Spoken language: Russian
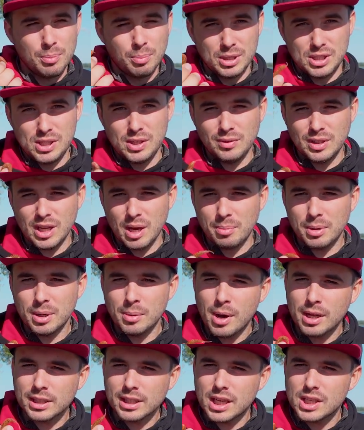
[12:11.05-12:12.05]
Пассивная
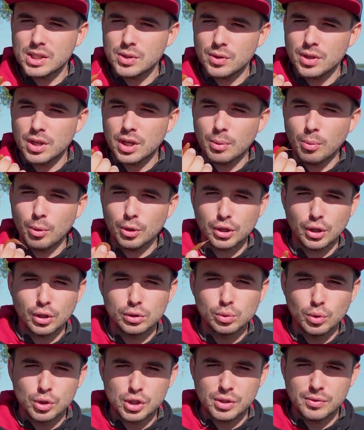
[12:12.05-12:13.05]
приманка сегодня работала
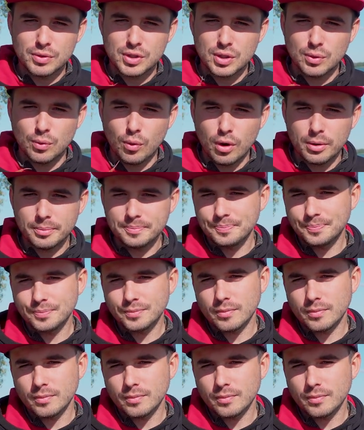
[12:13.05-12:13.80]
лучше всего.